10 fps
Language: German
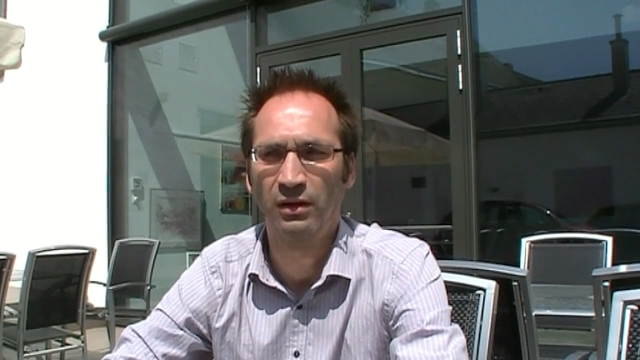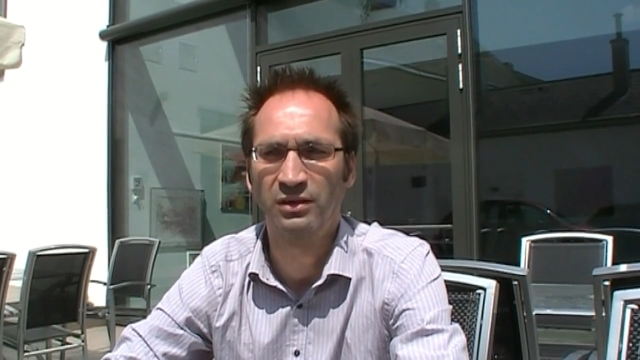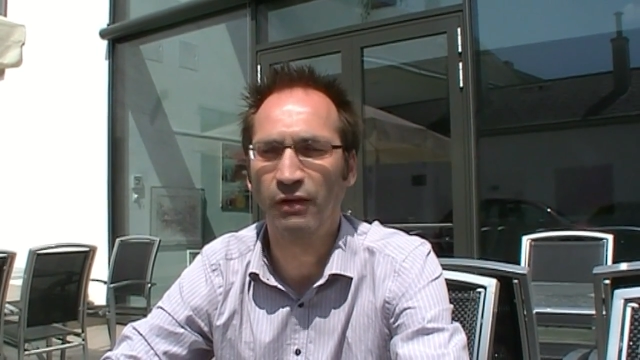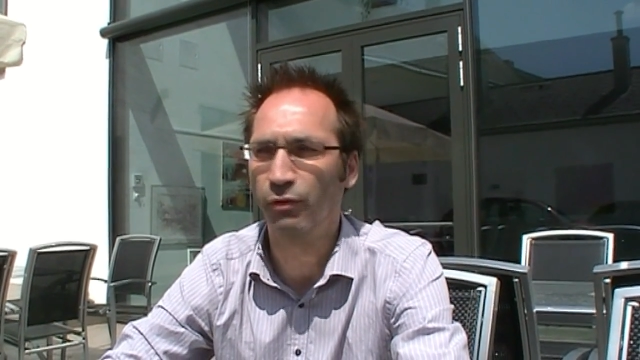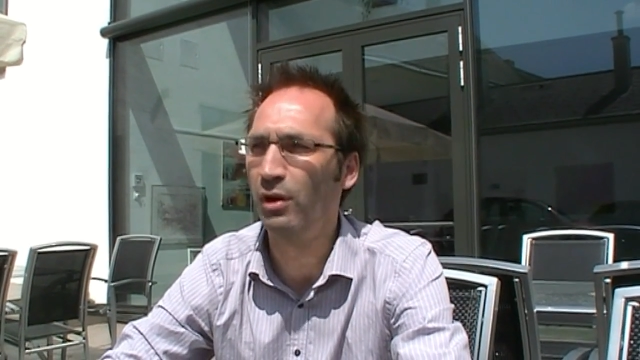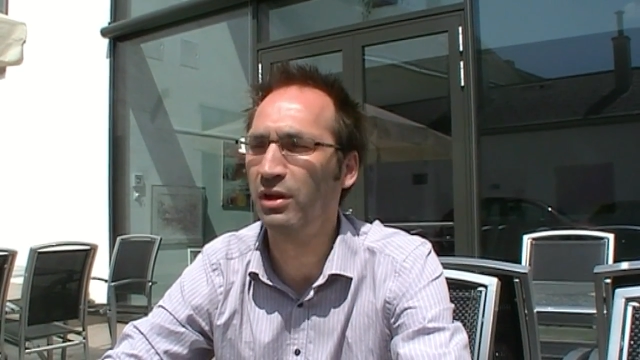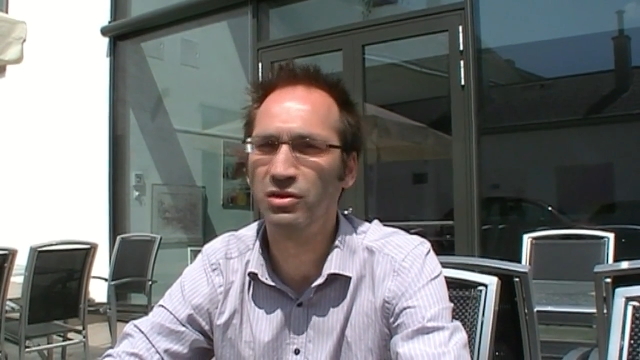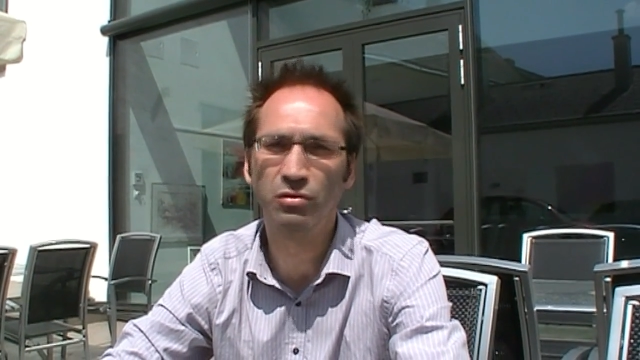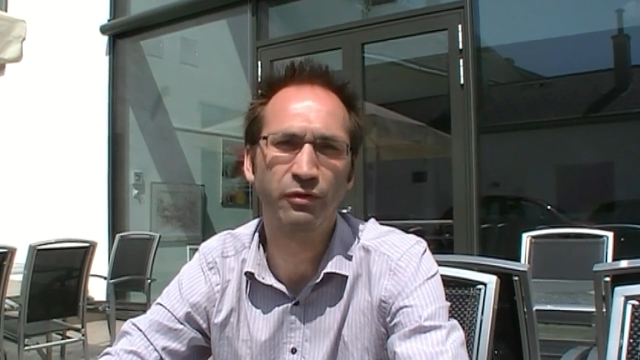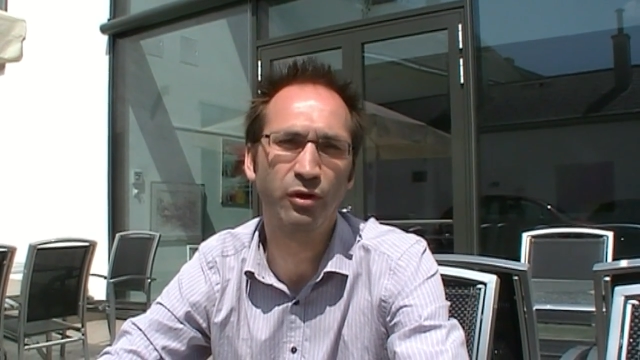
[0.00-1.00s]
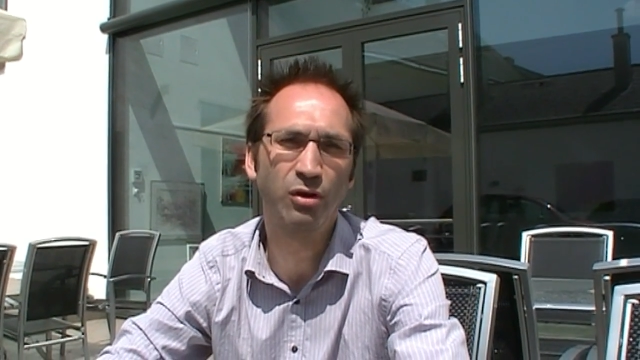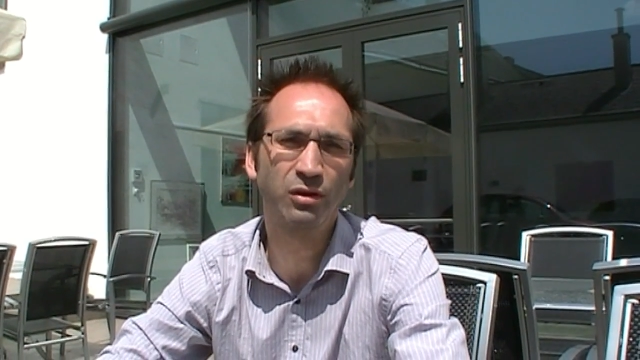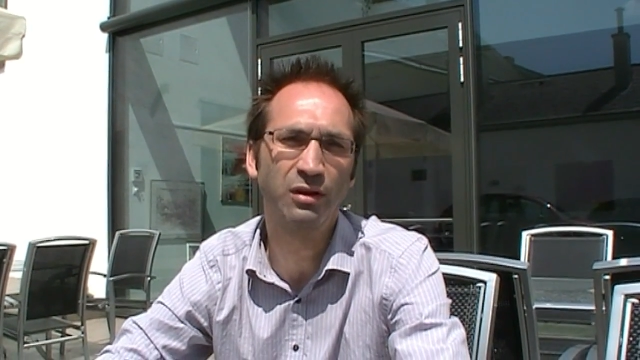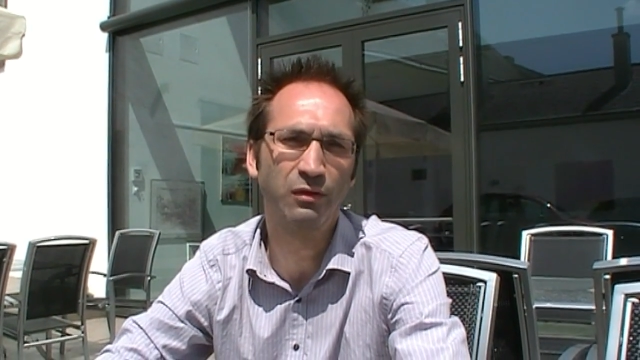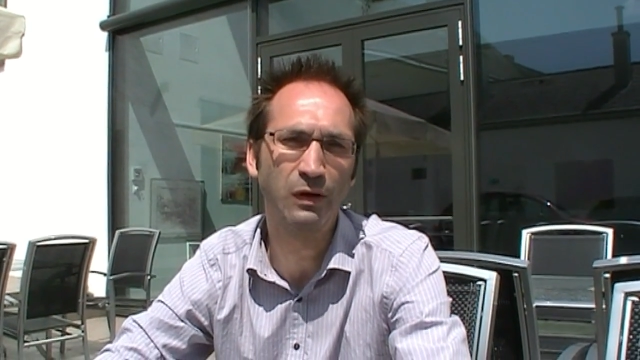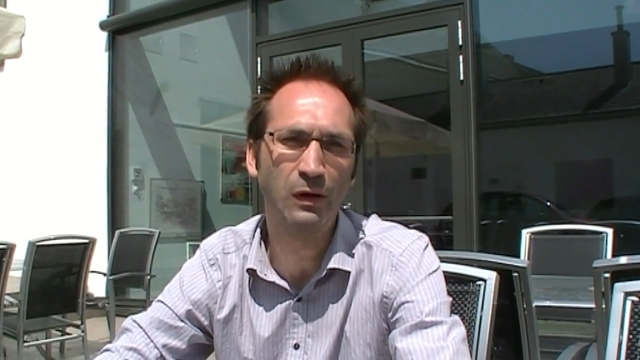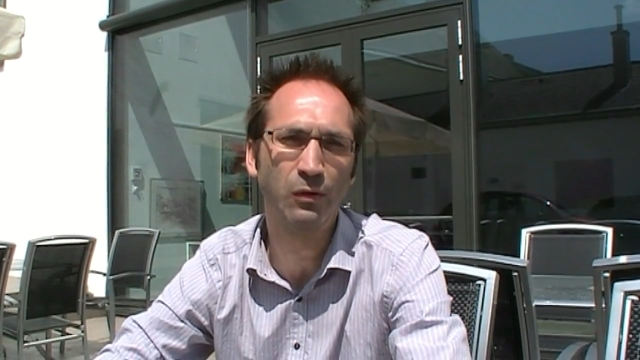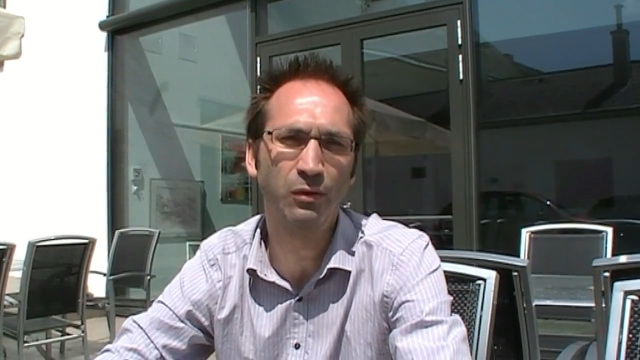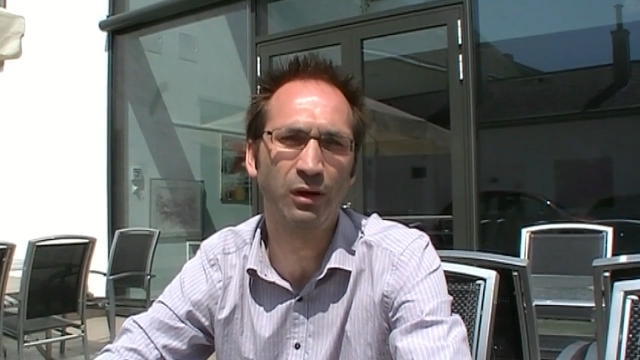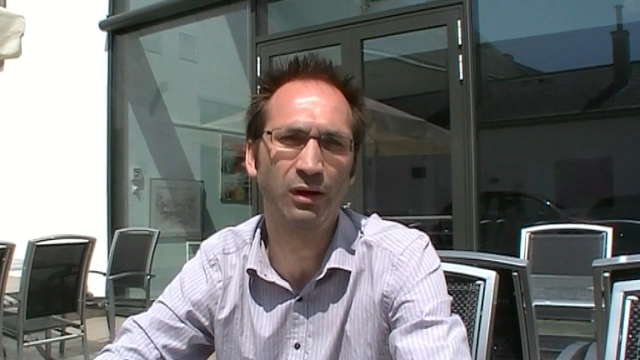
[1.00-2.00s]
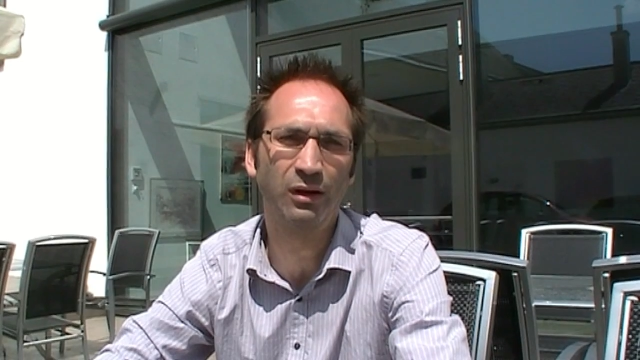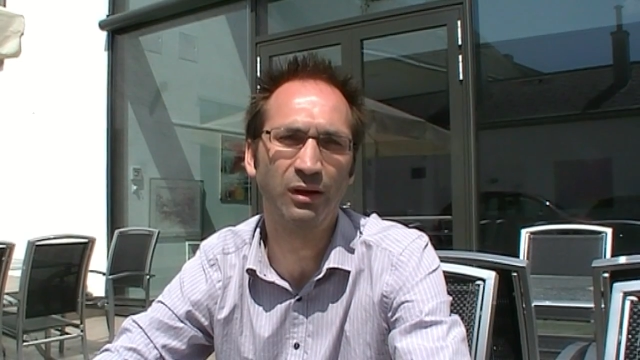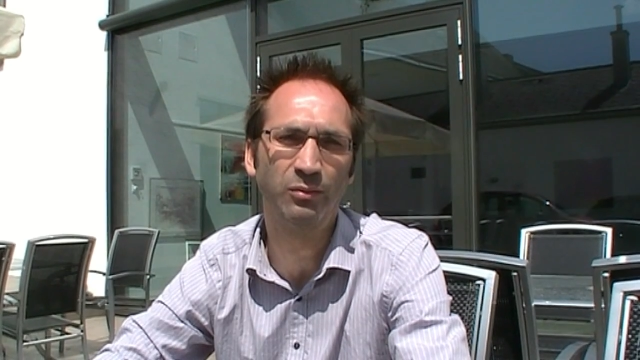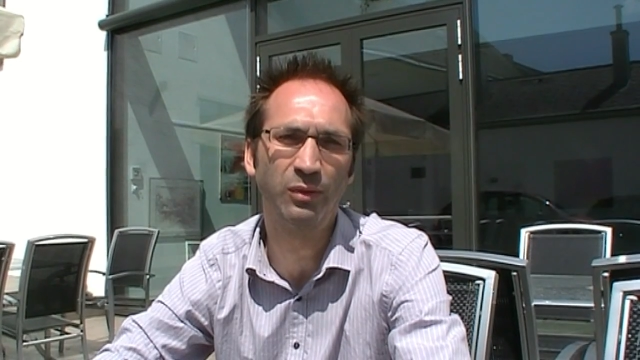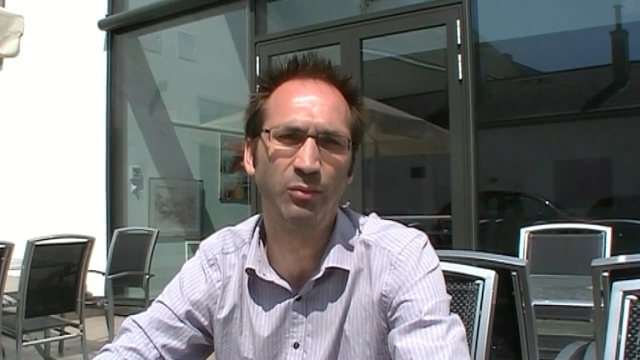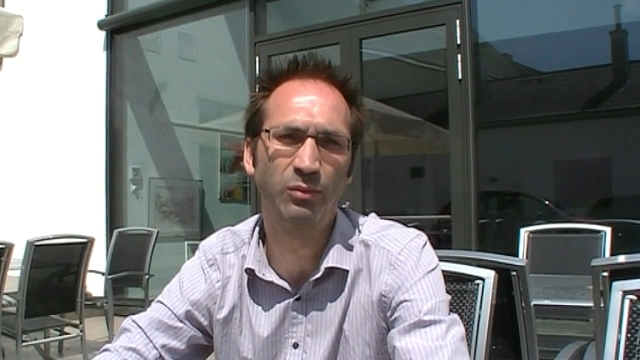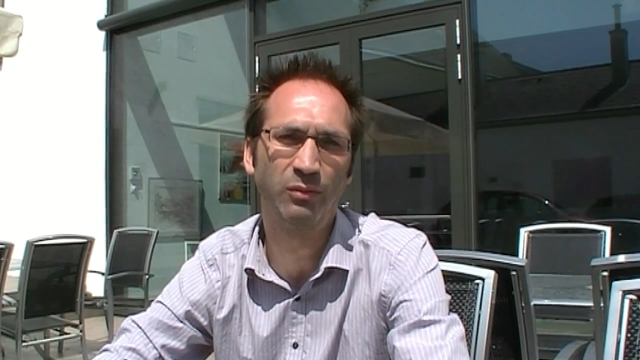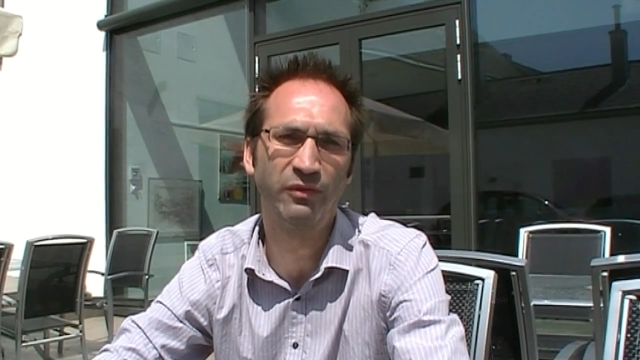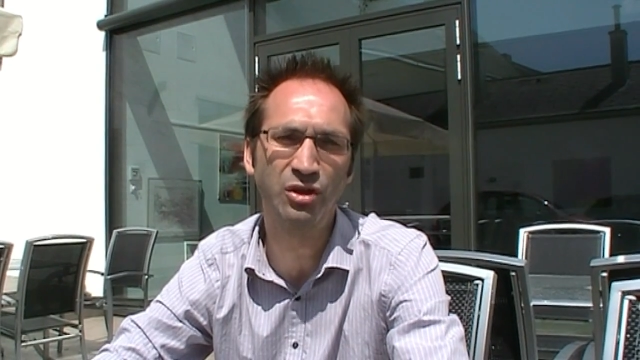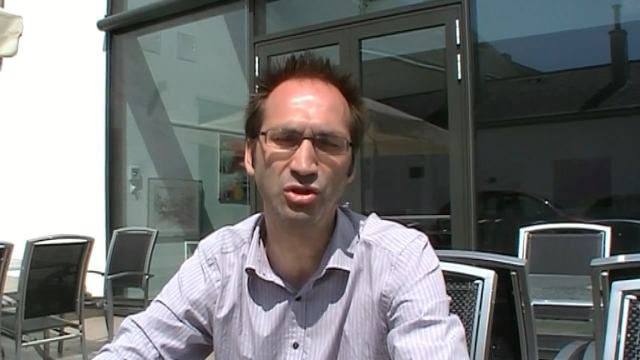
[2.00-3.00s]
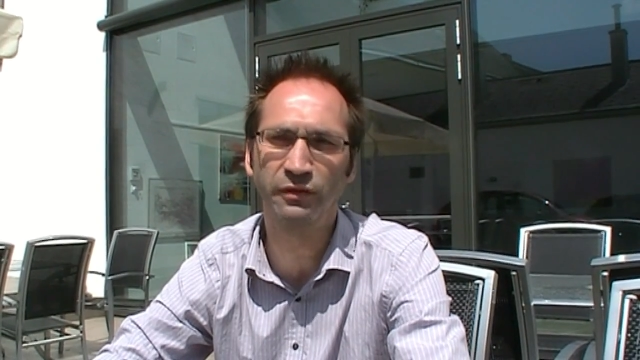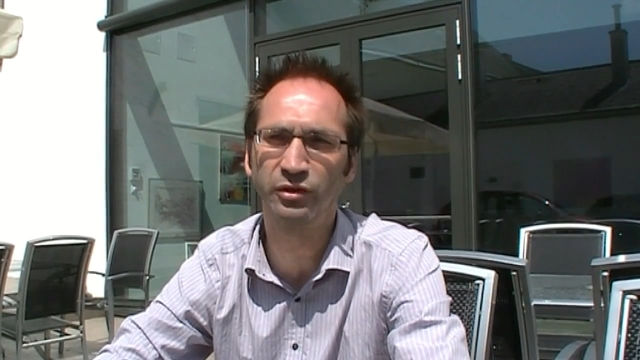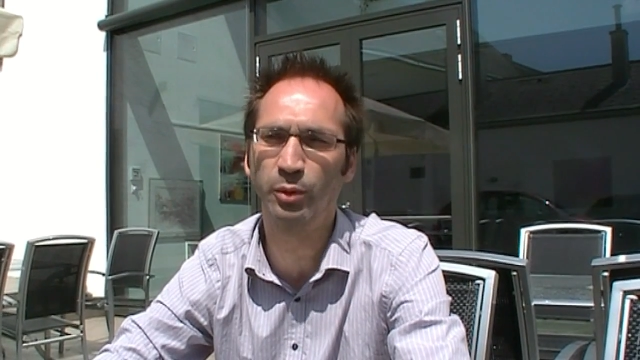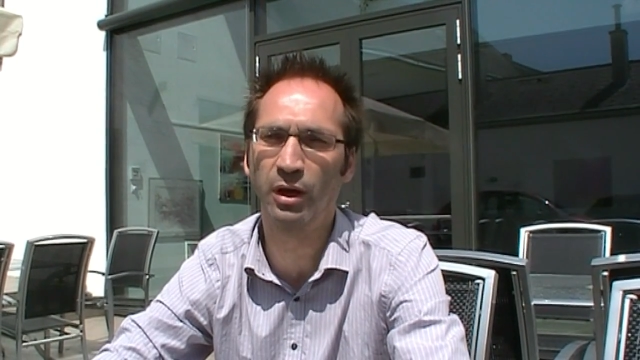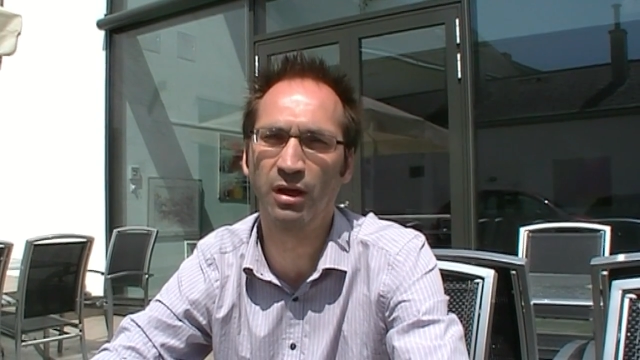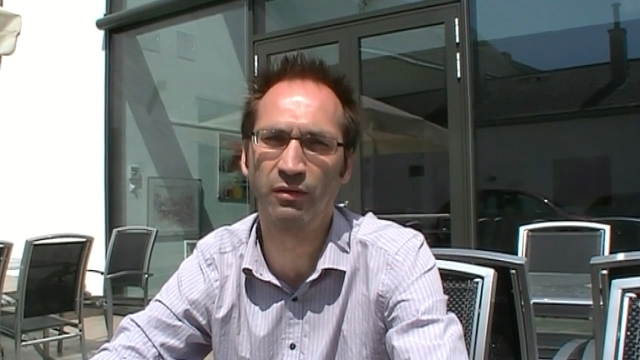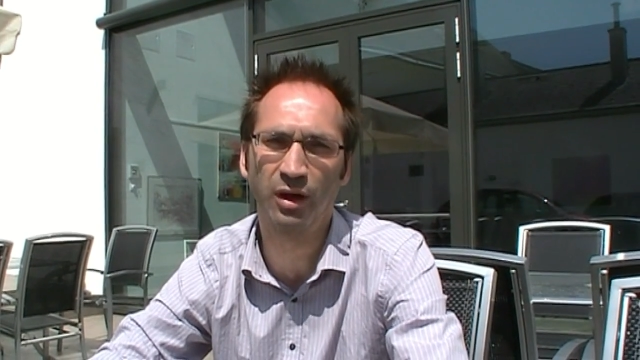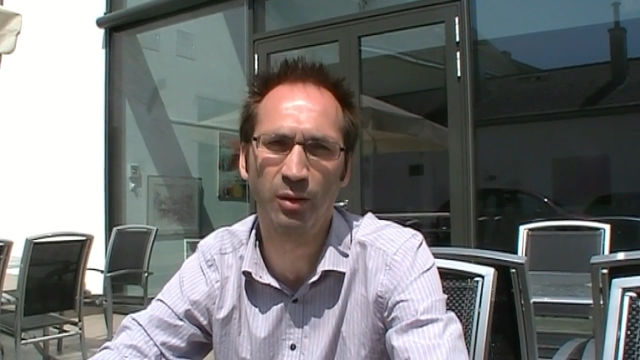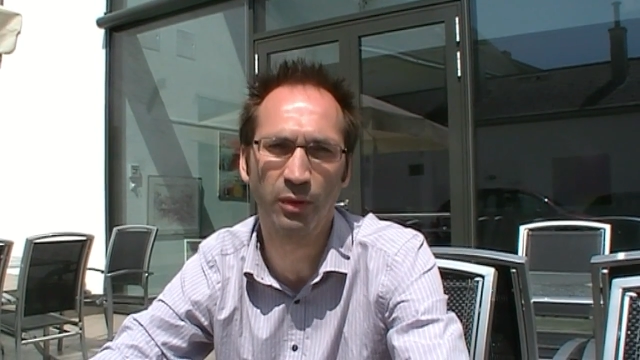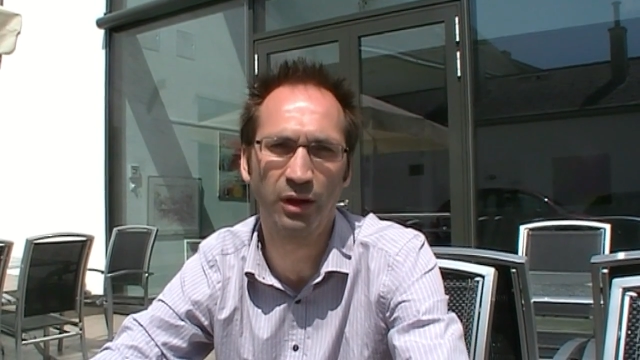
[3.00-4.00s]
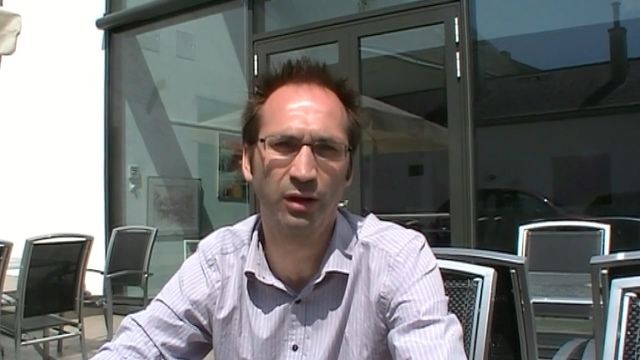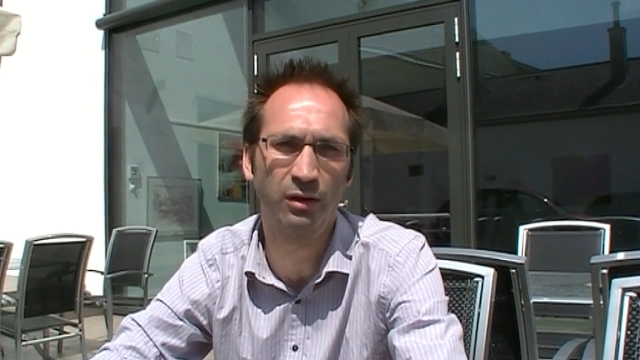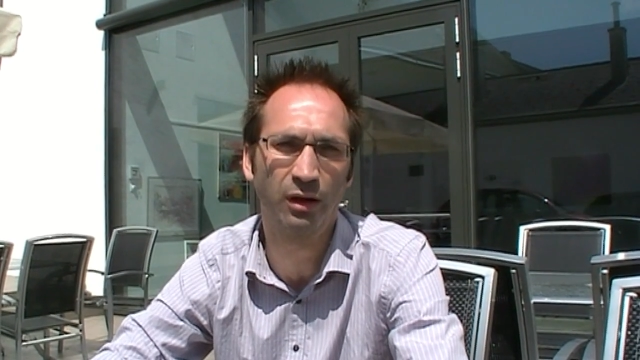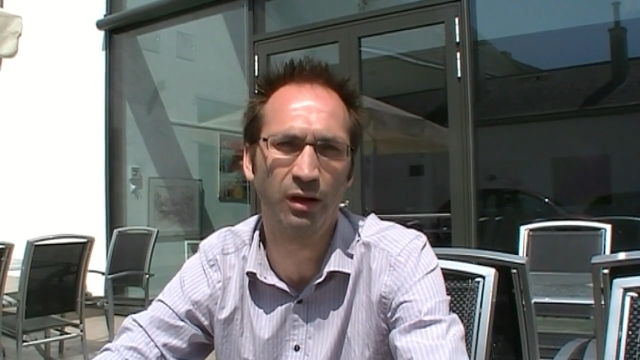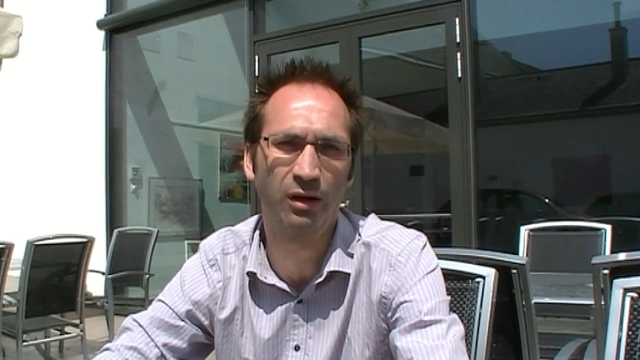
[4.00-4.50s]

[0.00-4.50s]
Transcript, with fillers: Sehr erfreulich ist uns ja auch die Entwicklung äh, in, in, im Wirtschaftsbereich. Wir haben einen